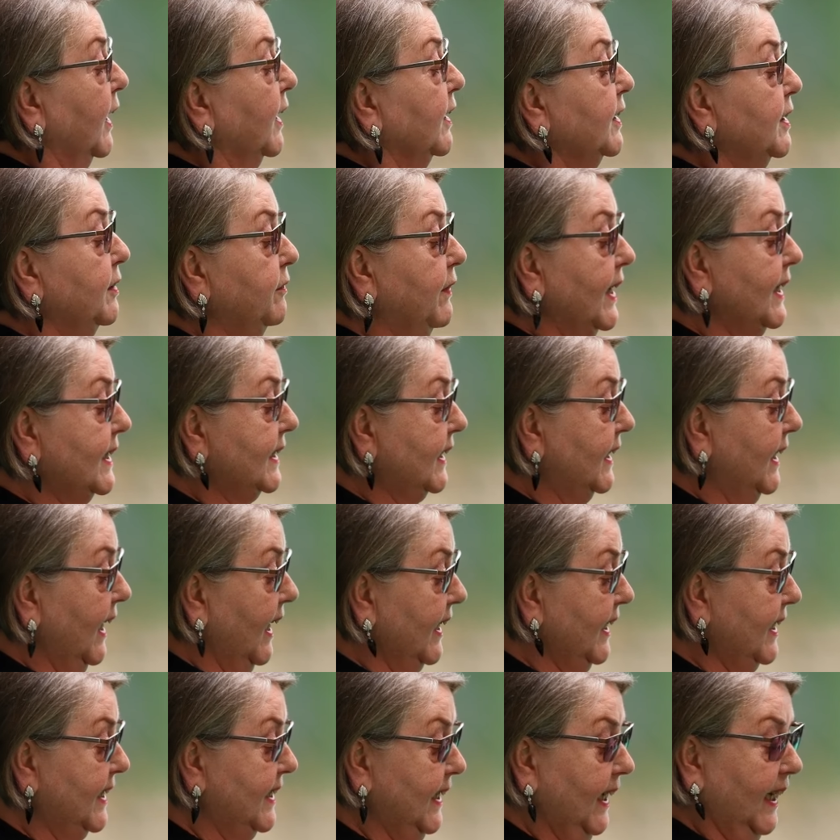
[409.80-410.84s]
Sie werden es
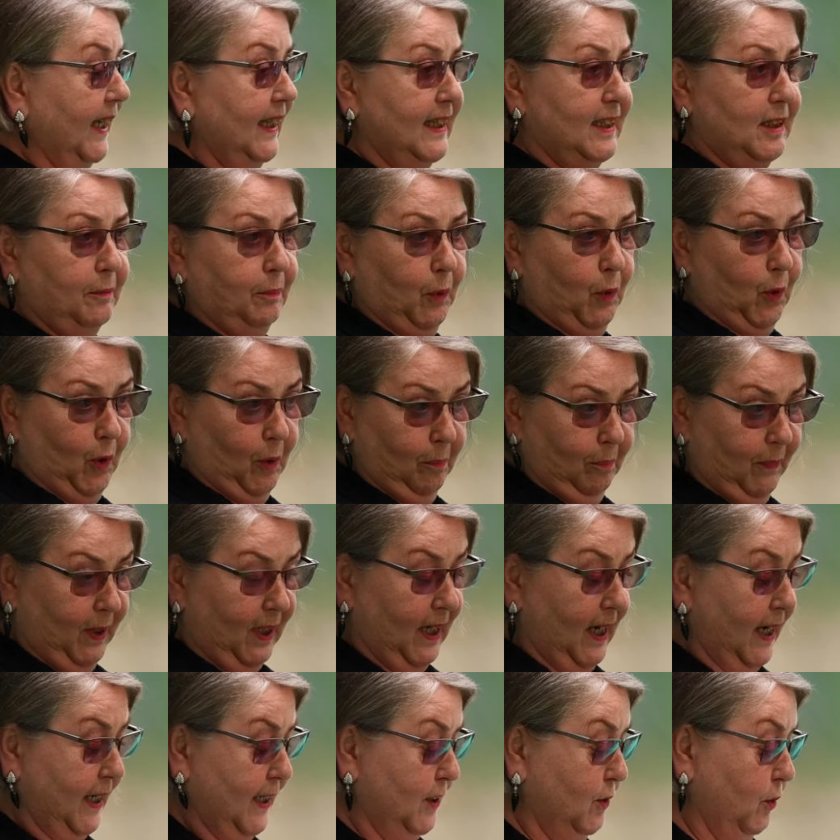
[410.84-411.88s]
gleich sehen. Sie bekommen
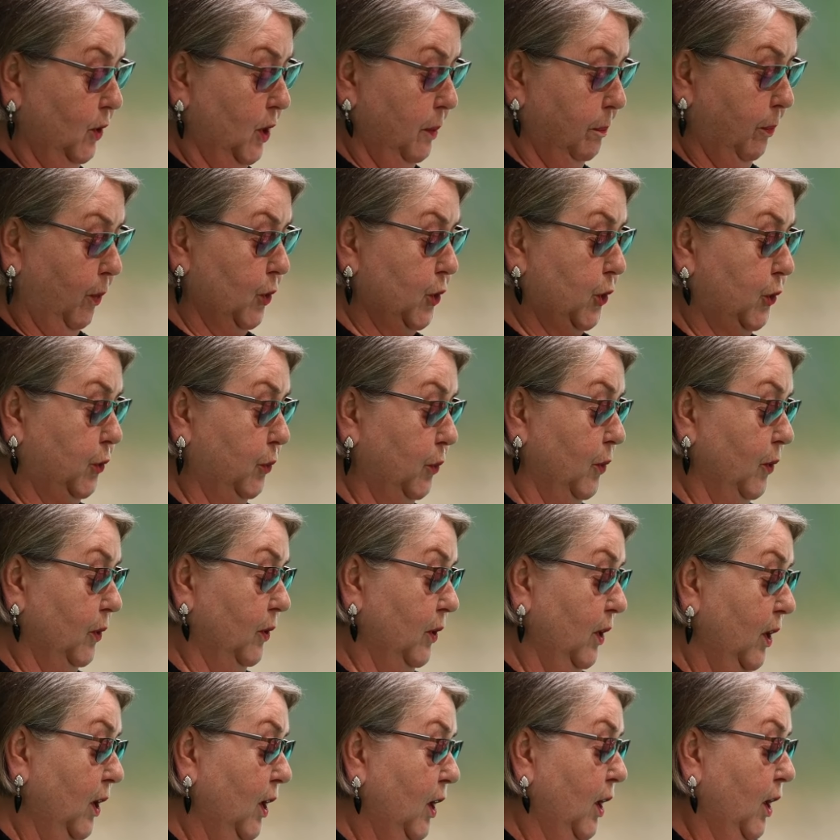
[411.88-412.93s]
gleich so eine
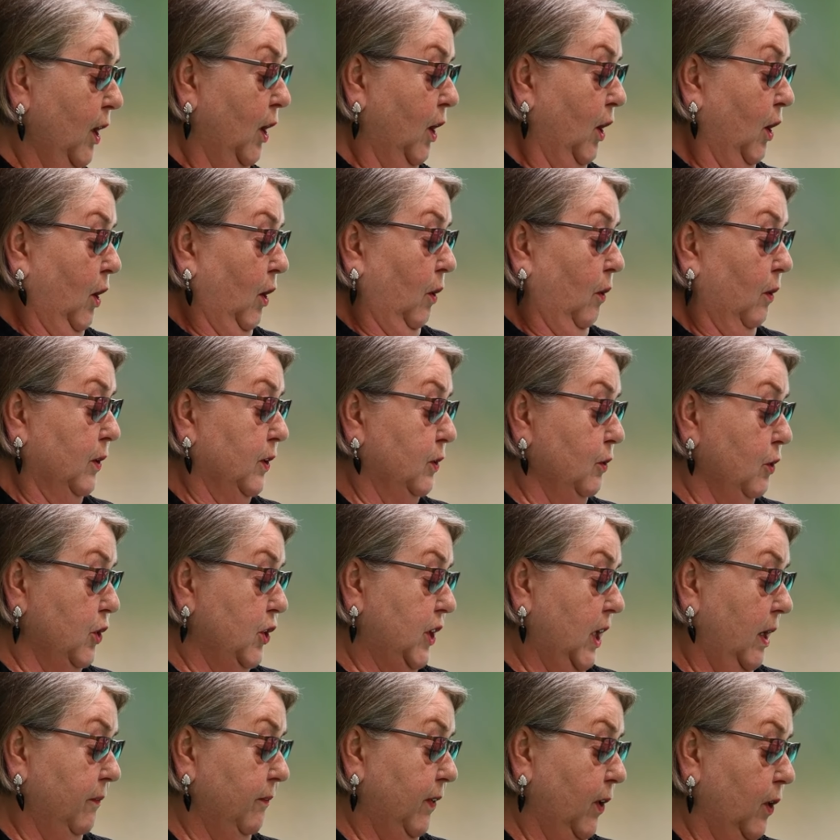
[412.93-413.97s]
Broschüre. Und so
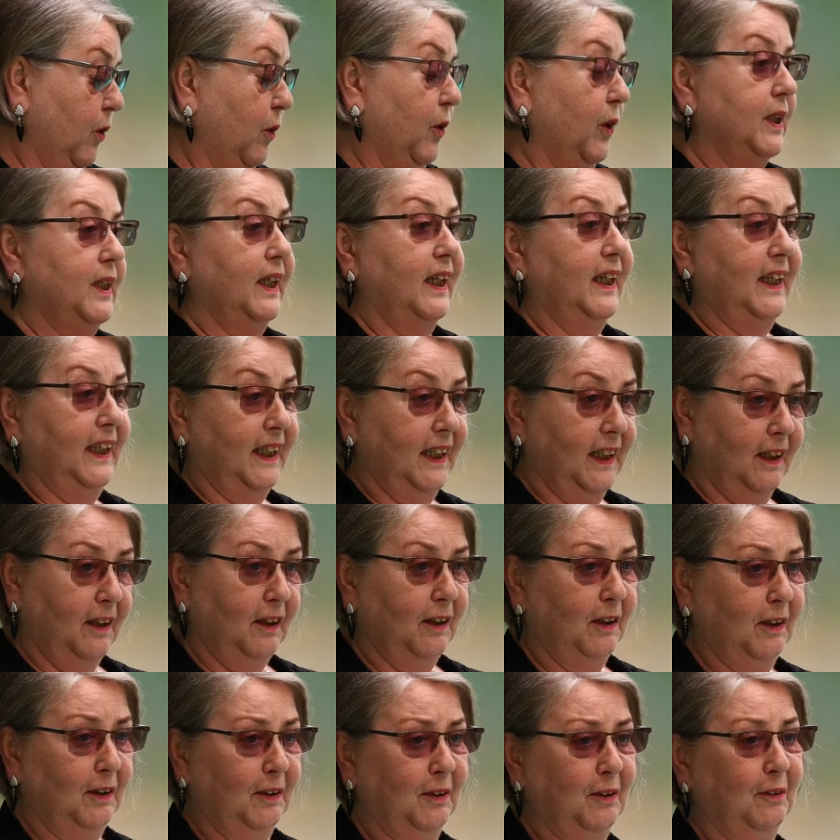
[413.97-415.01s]
stehen wir heute hier
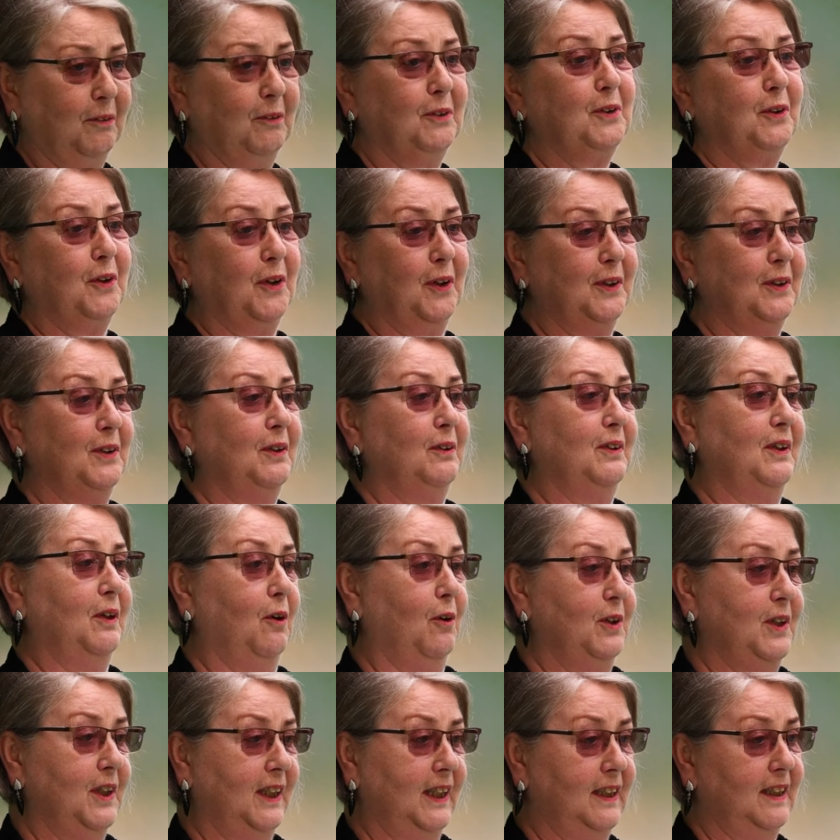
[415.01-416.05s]
und können
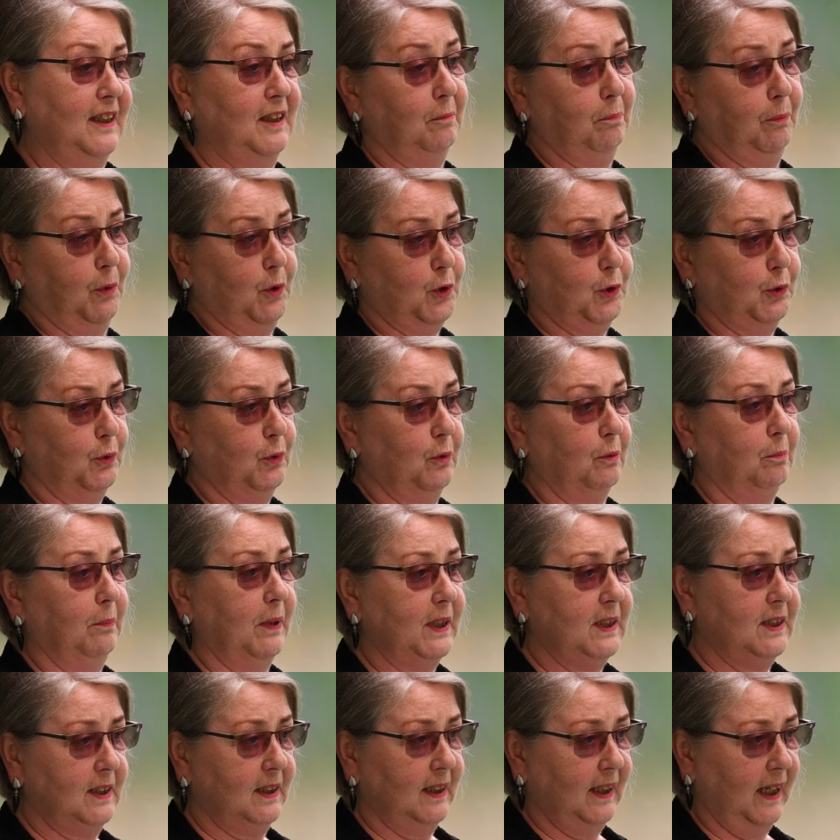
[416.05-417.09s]
euch, Ihnen die Broschüre
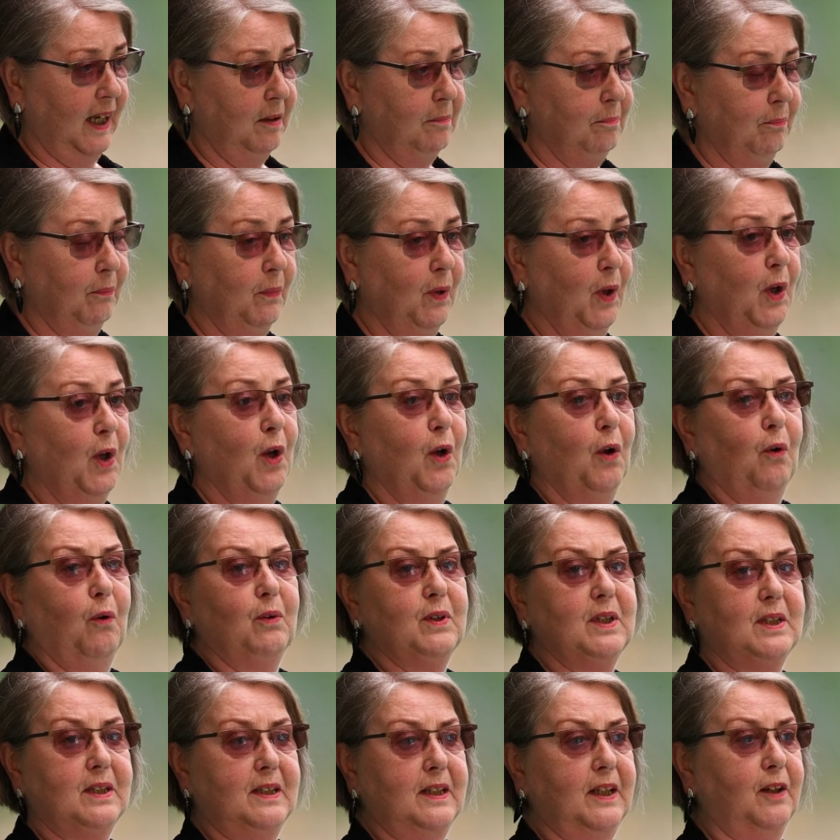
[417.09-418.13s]
mitgeben.
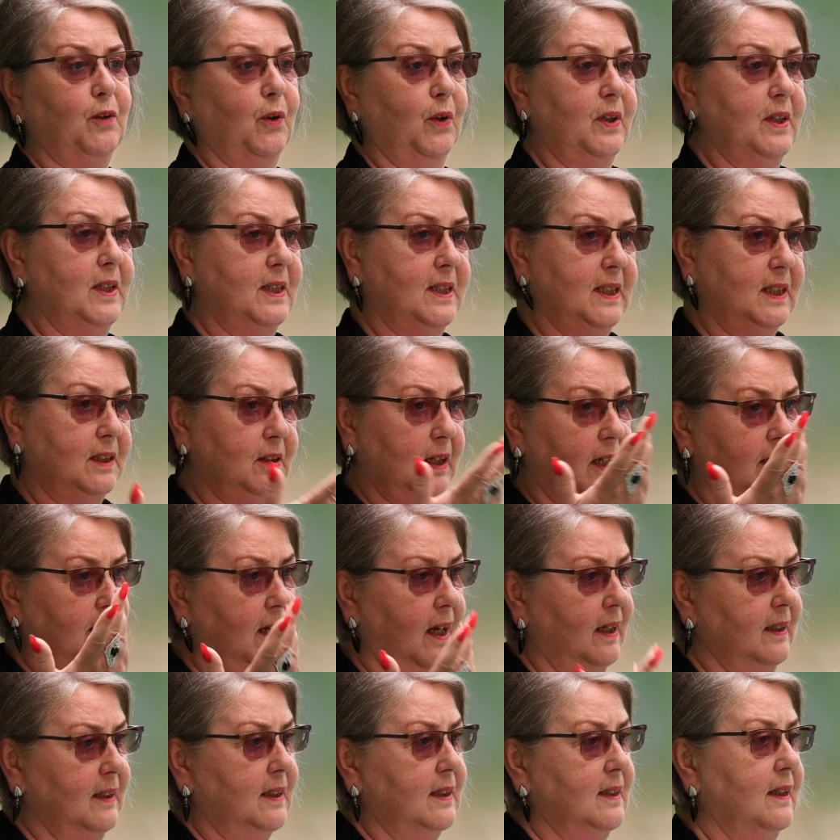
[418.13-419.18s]
Und Sie können sich
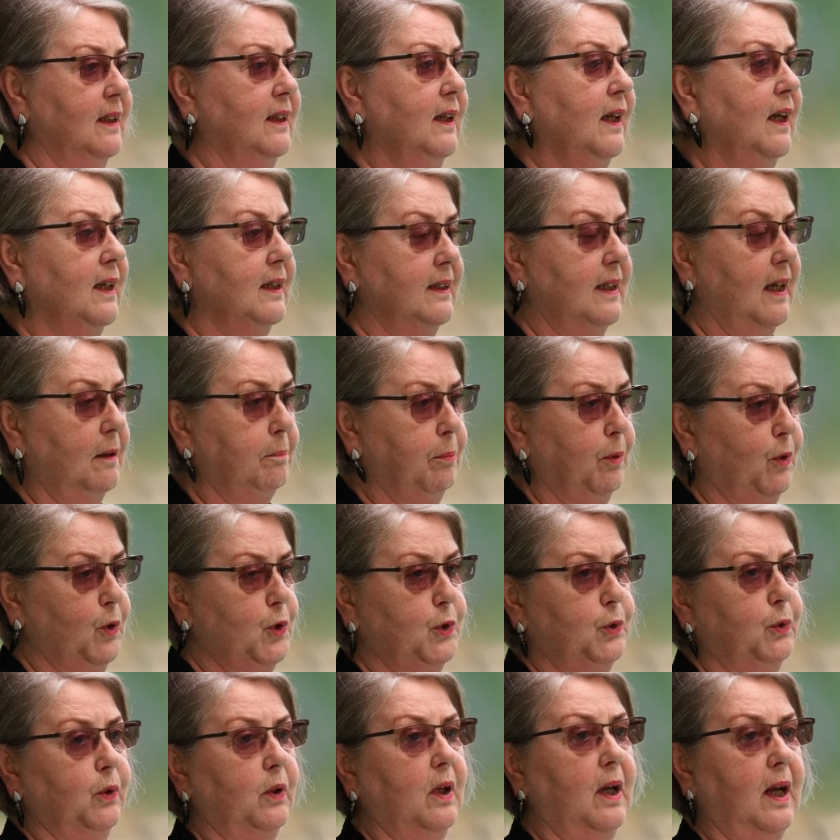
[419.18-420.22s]
anhand der
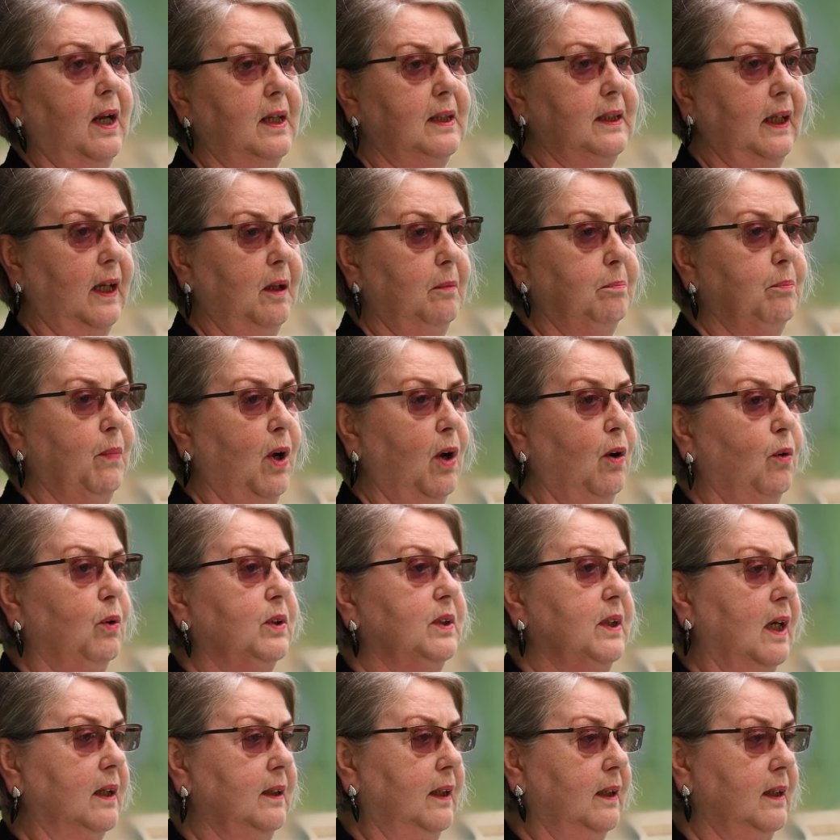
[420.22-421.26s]
Broschüre halt eben auch
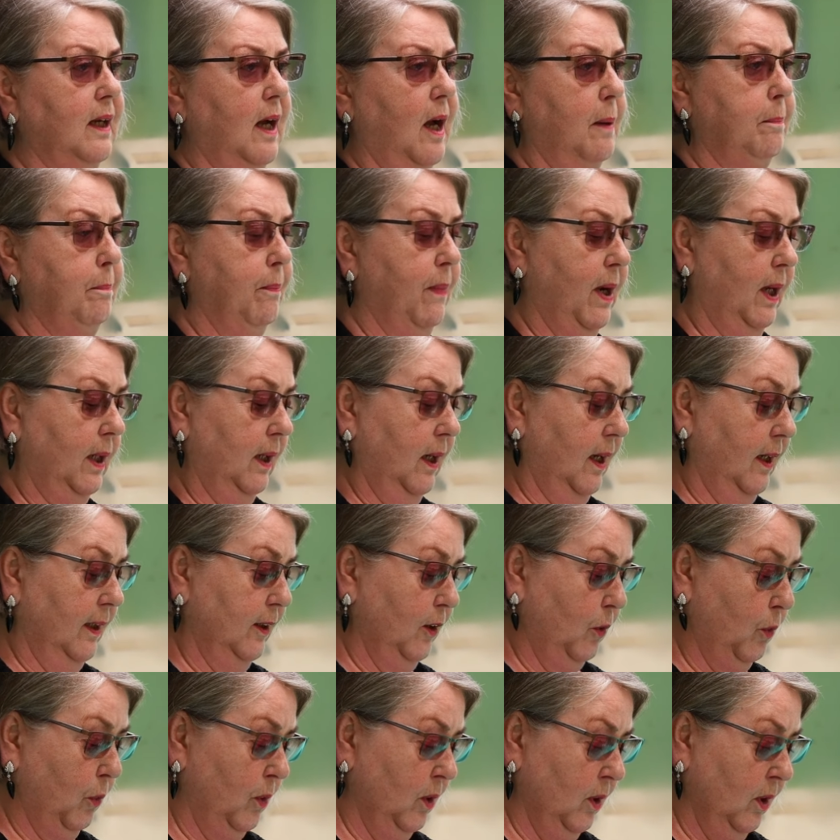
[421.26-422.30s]
dann die Grabmale
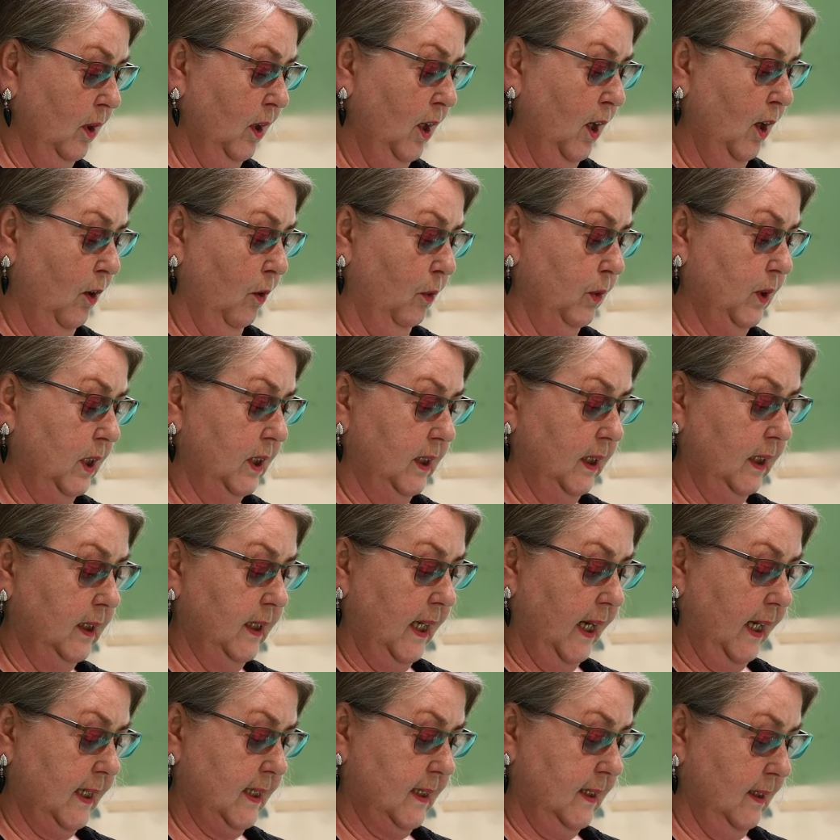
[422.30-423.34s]
angucken und die
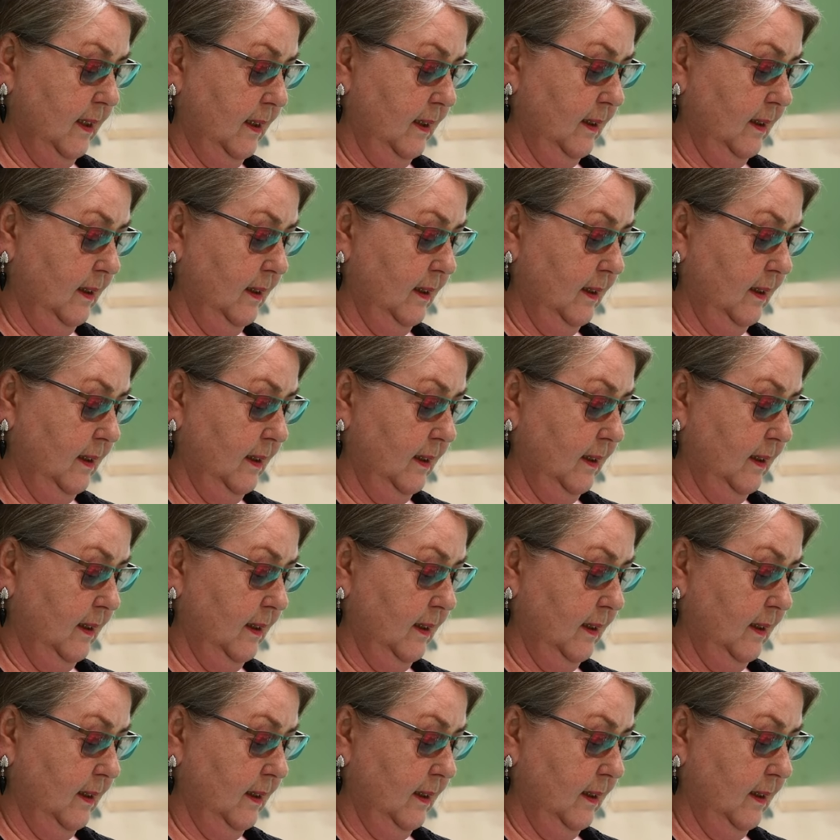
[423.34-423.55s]
Texte